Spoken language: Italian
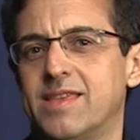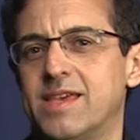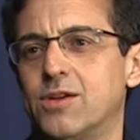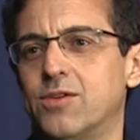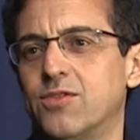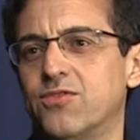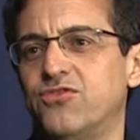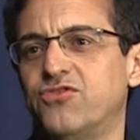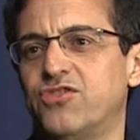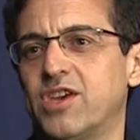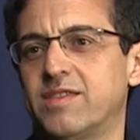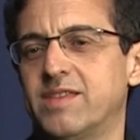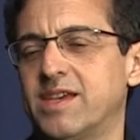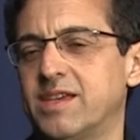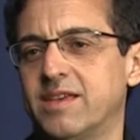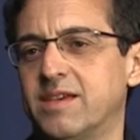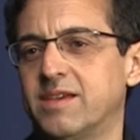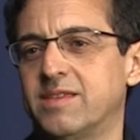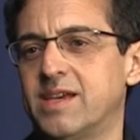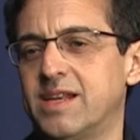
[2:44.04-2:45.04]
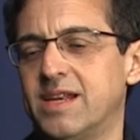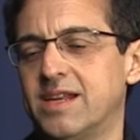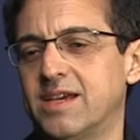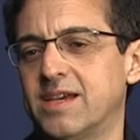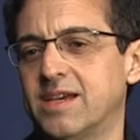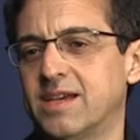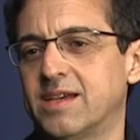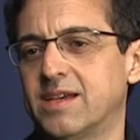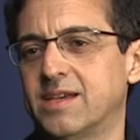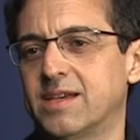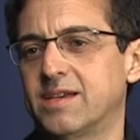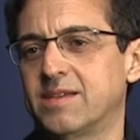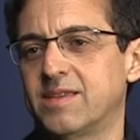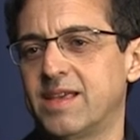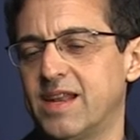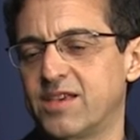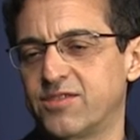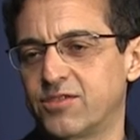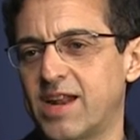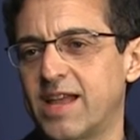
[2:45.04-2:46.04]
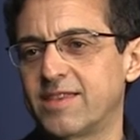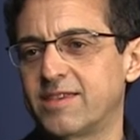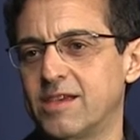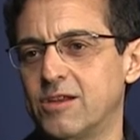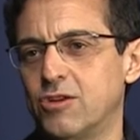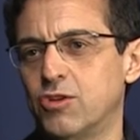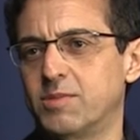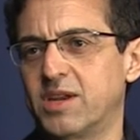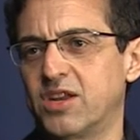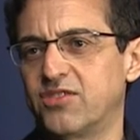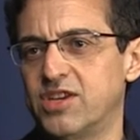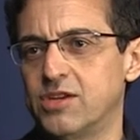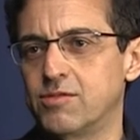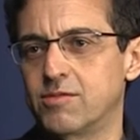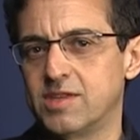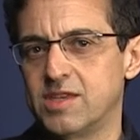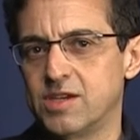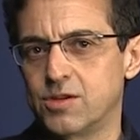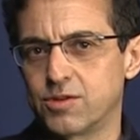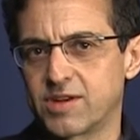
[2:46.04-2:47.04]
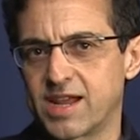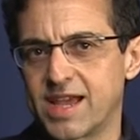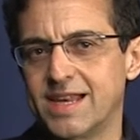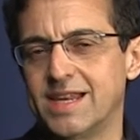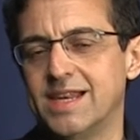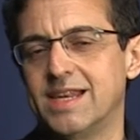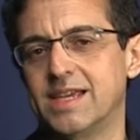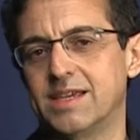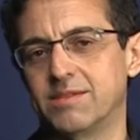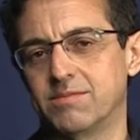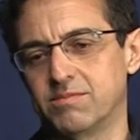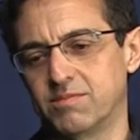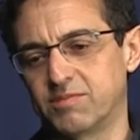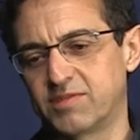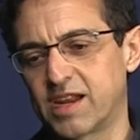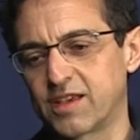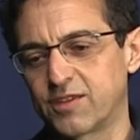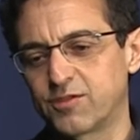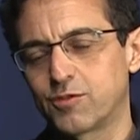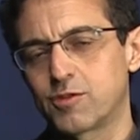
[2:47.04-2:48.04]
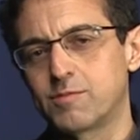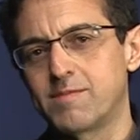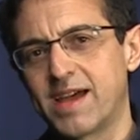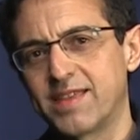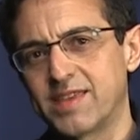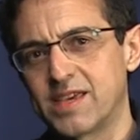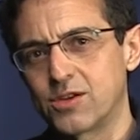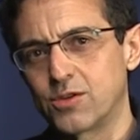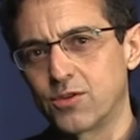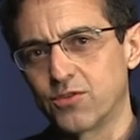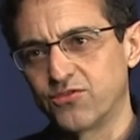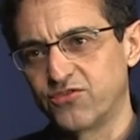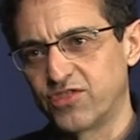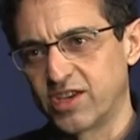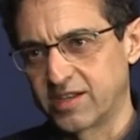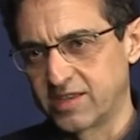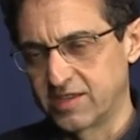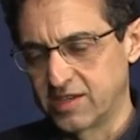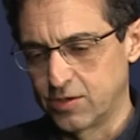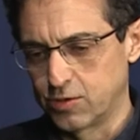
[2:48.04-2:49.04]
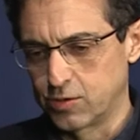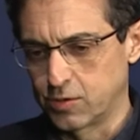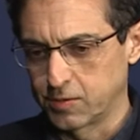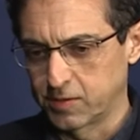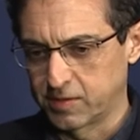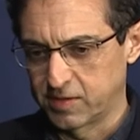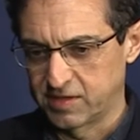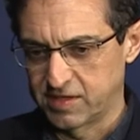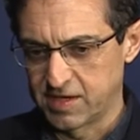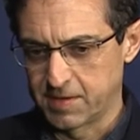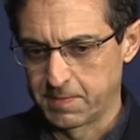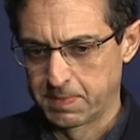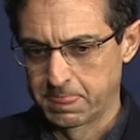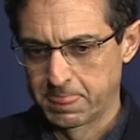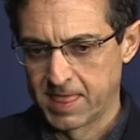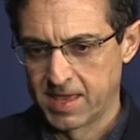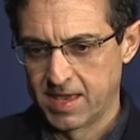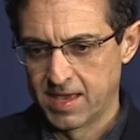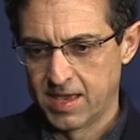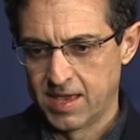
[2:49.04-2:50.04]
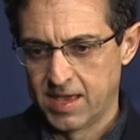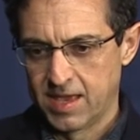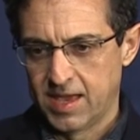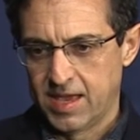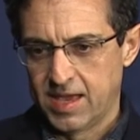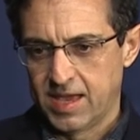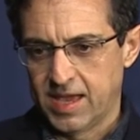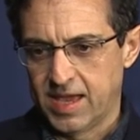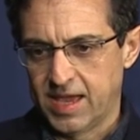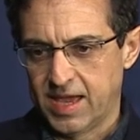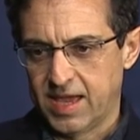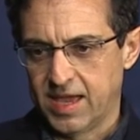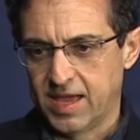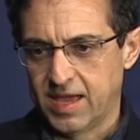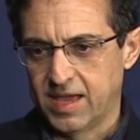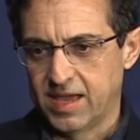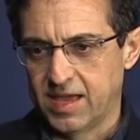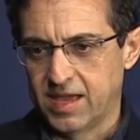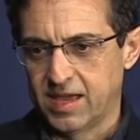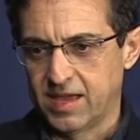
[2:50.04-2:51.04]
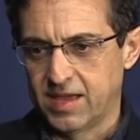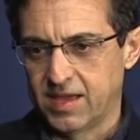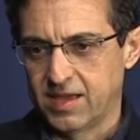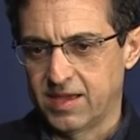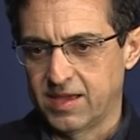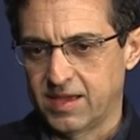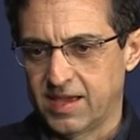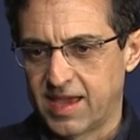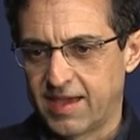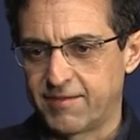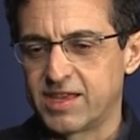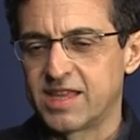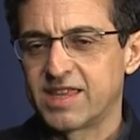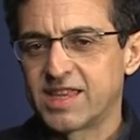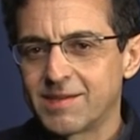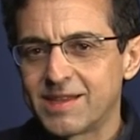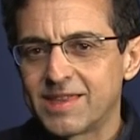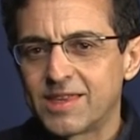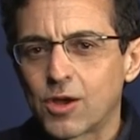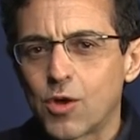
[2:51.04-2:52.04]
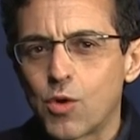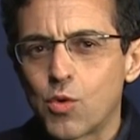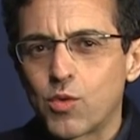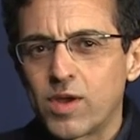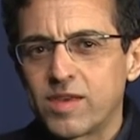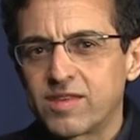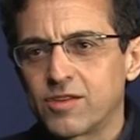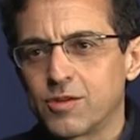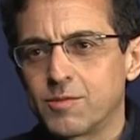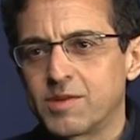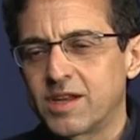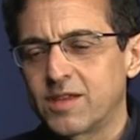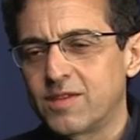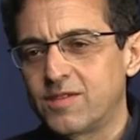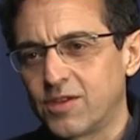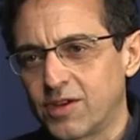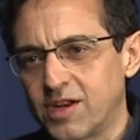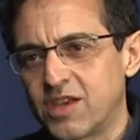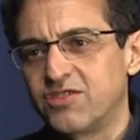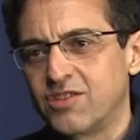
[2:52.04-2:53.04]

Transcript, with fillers: dei de de delle, delle, sonate dell'Opera 5 di Corelli, trasformate in concerti grossi. Eh, evidentemente con questa operazione